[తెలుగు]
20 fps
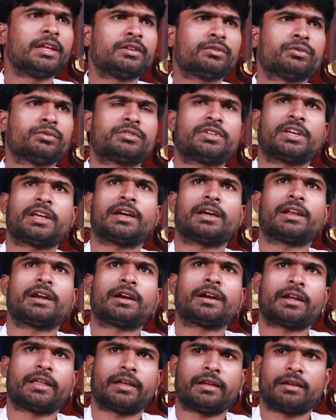ఏం
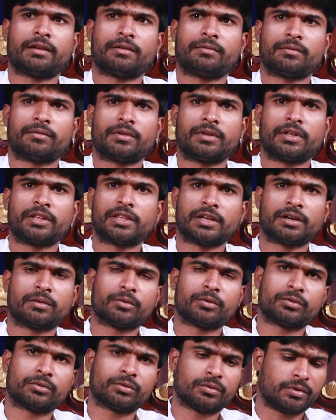చూసేయాలంటే
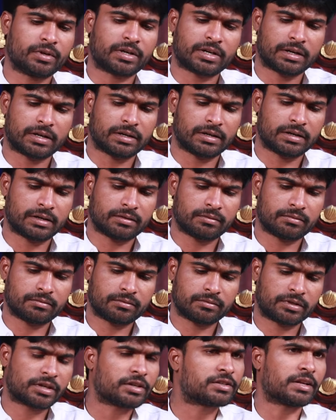ఇంతకుముందు ఇక్కడ
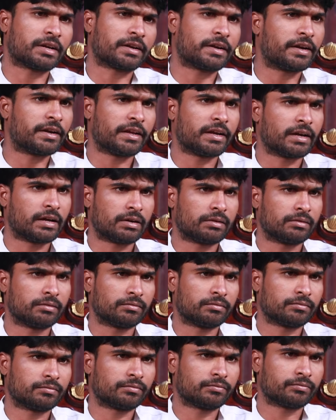కిషన్ రెడ్డి గారు
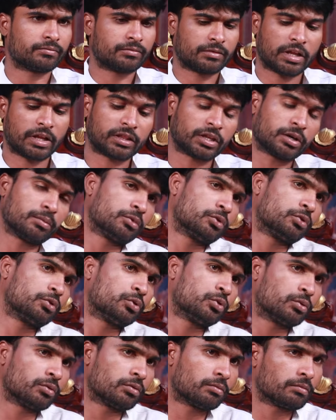
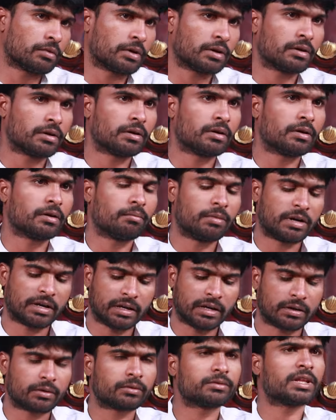అంతకుముందు
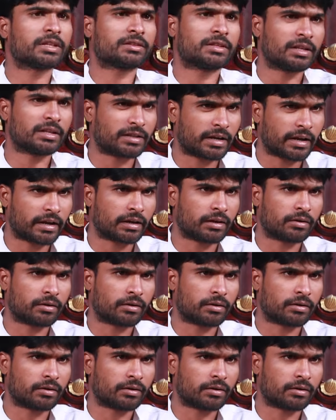బండారు దత్తాత్రేయ